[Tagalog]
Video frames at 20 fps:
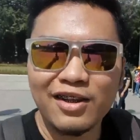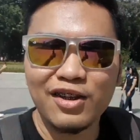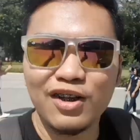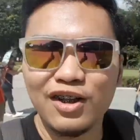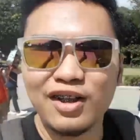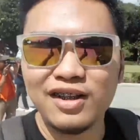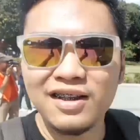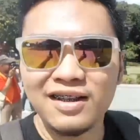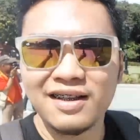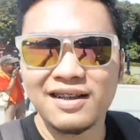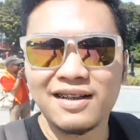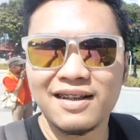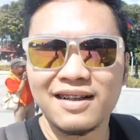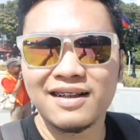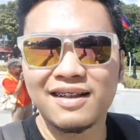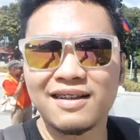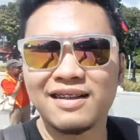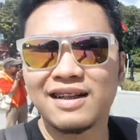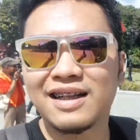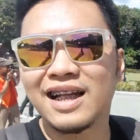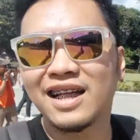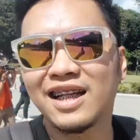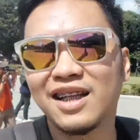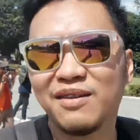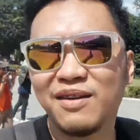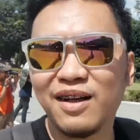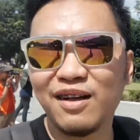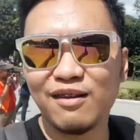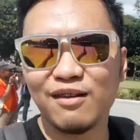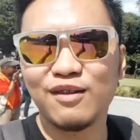Tol,
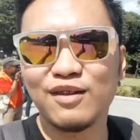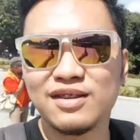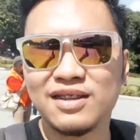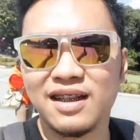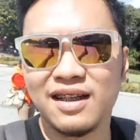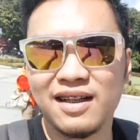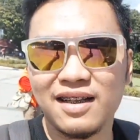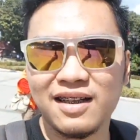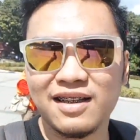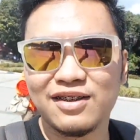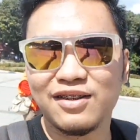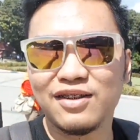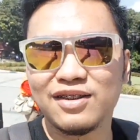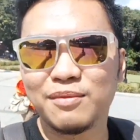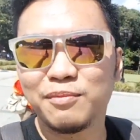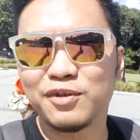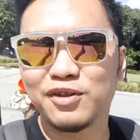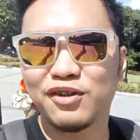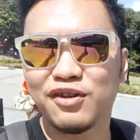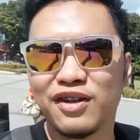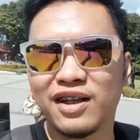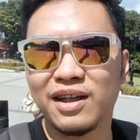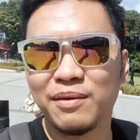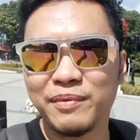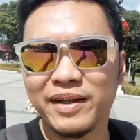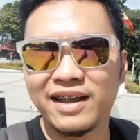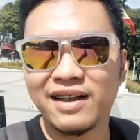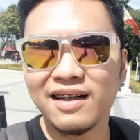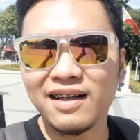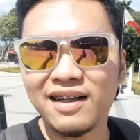natatawa ako doon sa ano sa
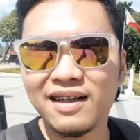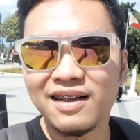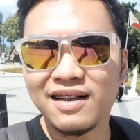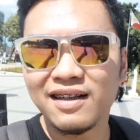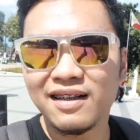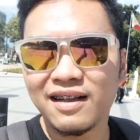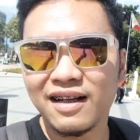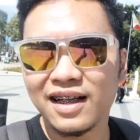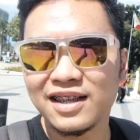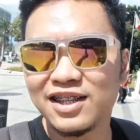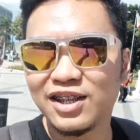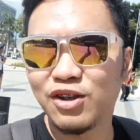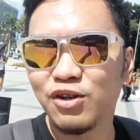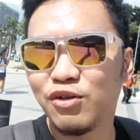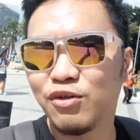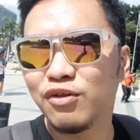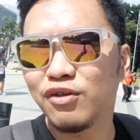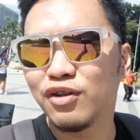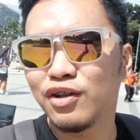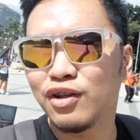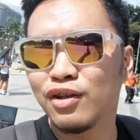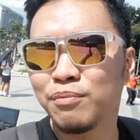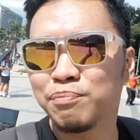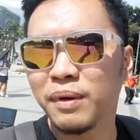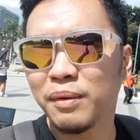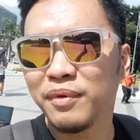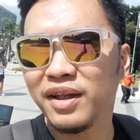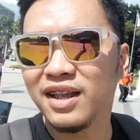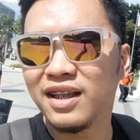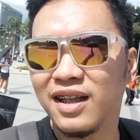photographer. Kasi yung
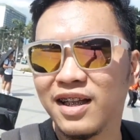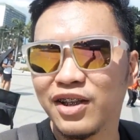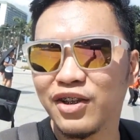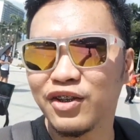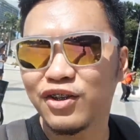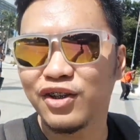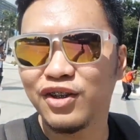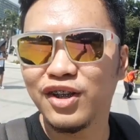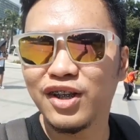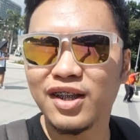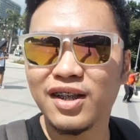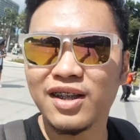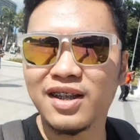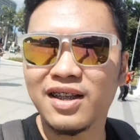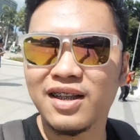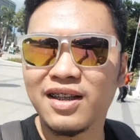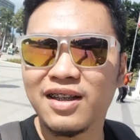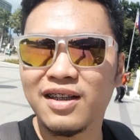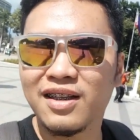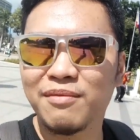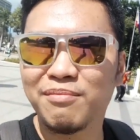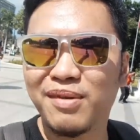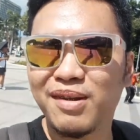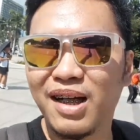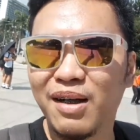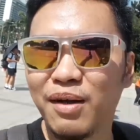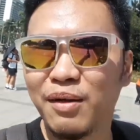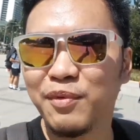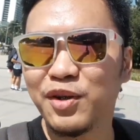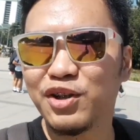pamilyang yon
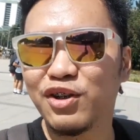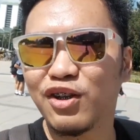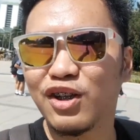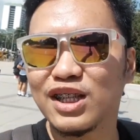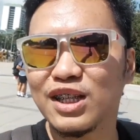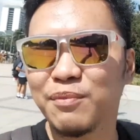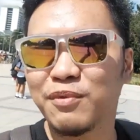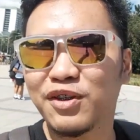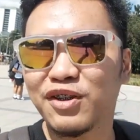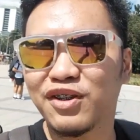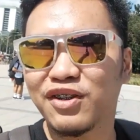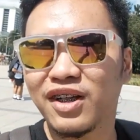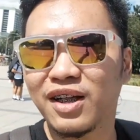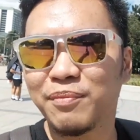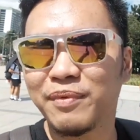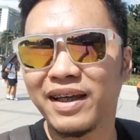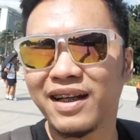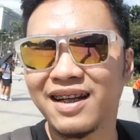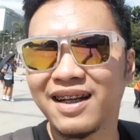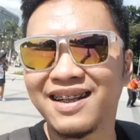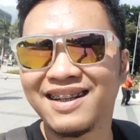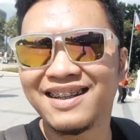makakapicture ko sa photographer.